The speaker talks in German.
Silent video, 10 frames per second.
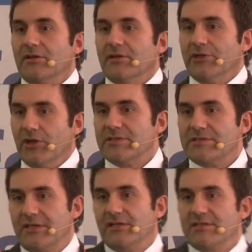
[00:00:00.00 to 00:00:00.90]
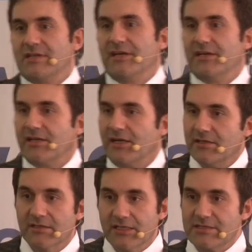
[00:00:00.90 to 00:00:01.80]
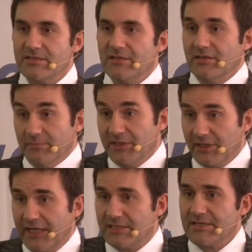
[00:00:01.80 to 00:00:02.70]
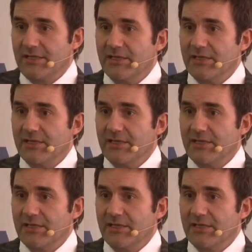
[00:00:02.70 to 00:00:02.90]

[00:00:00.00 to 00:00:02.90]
noch sicher sein kann, dass sie mit ihrer jetzigen